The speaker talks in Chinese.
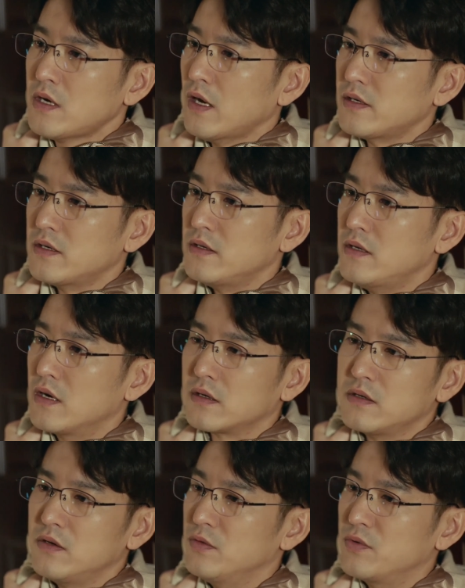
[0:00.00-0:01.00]
还是你压
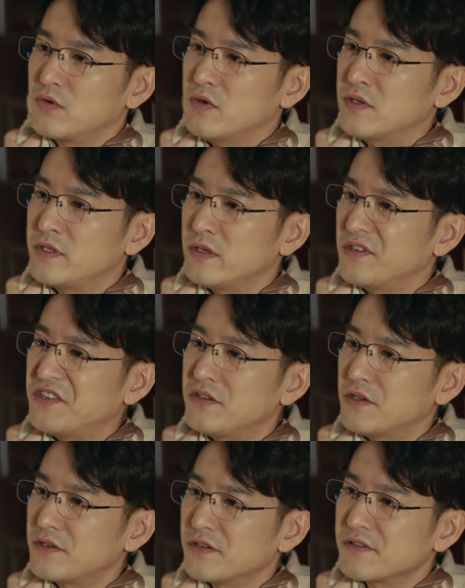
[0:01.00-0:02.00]
根儿都不关心林
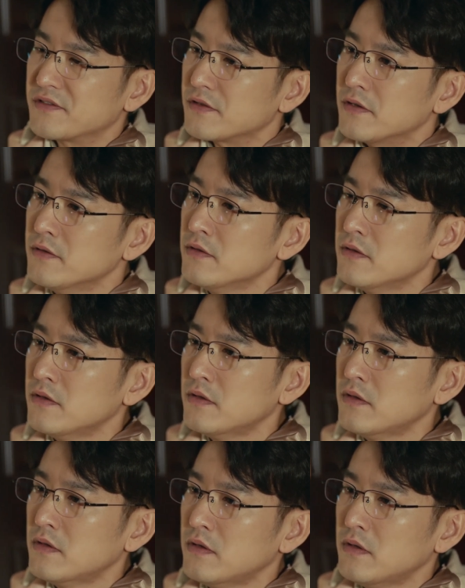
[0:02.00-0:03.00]
毅的生死。我
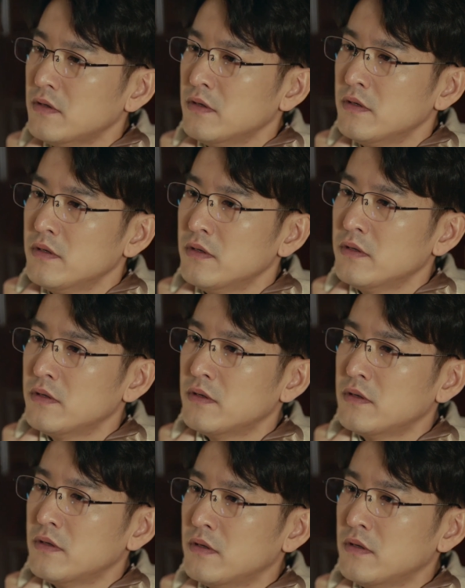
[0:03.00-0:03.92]
相信我自己，